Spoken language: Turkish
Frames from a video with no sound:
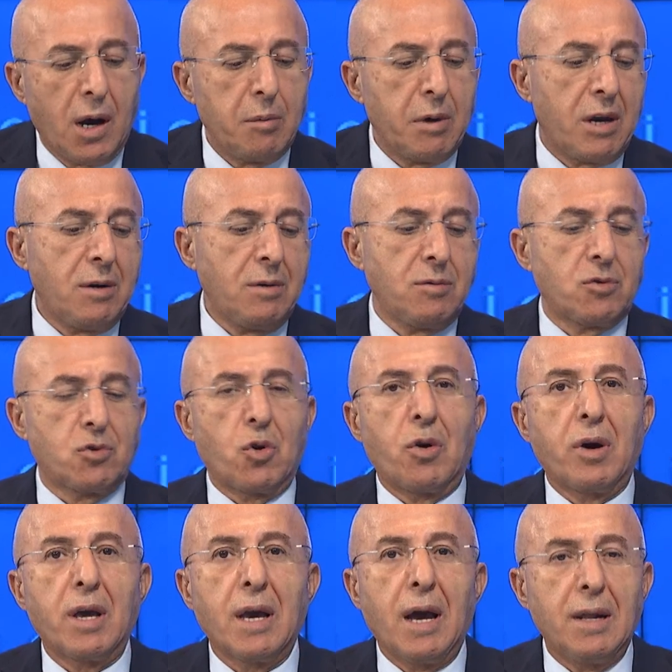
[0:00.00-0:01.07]
ana haberin
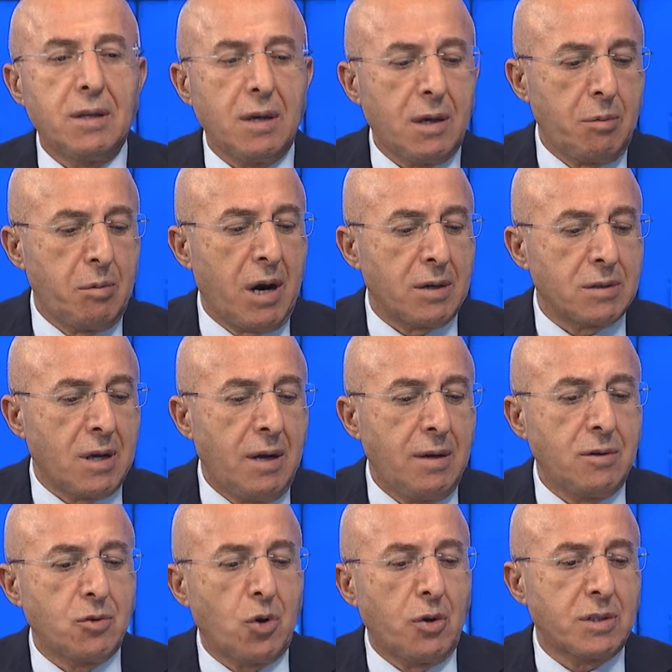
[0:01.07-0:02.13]
sonuna geldik.
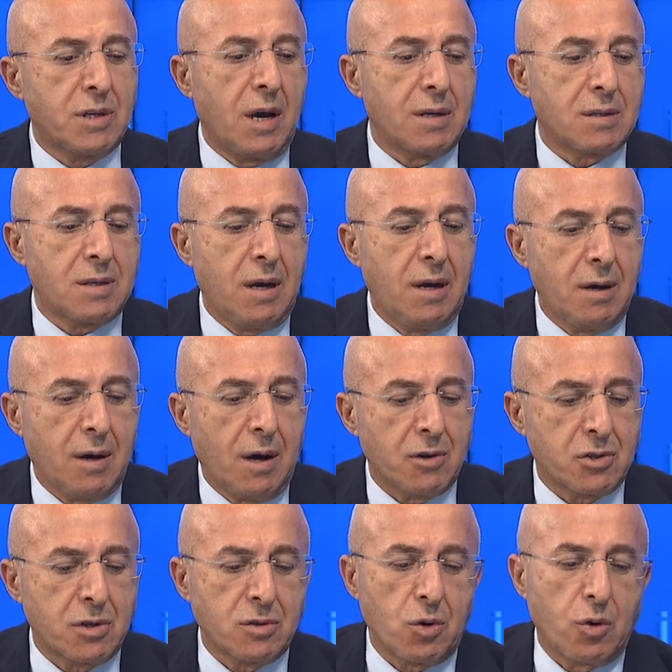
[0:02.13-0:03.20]
Birazdan son seansta
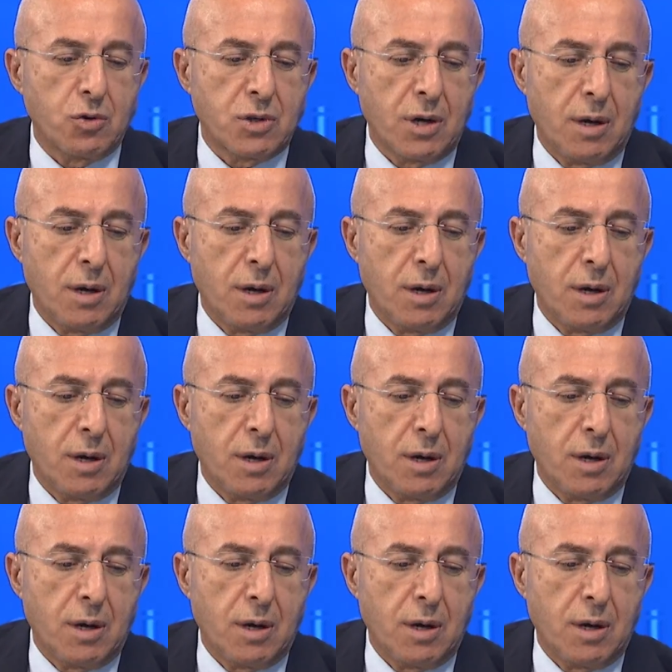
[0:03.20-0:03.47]
karşınızda